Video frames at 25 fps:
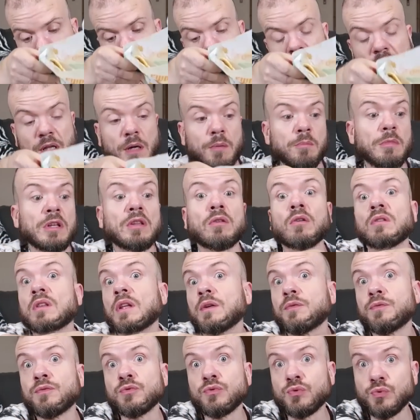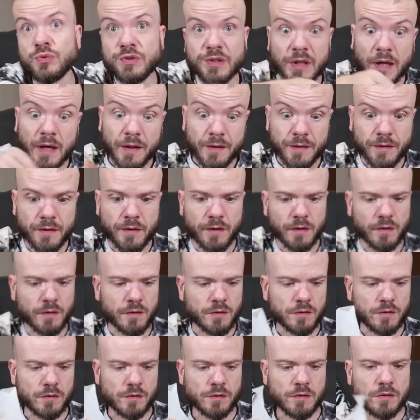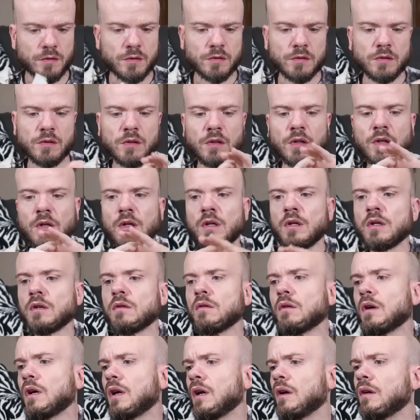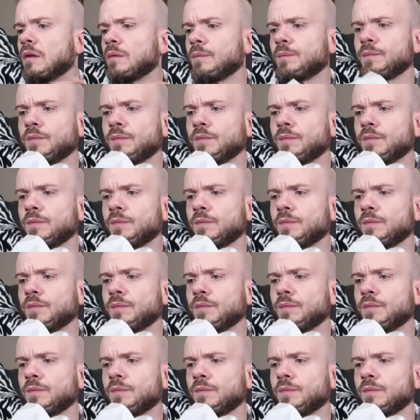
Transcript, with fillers: joué maintenant que t'as foutu ça là-dedans. Voilà.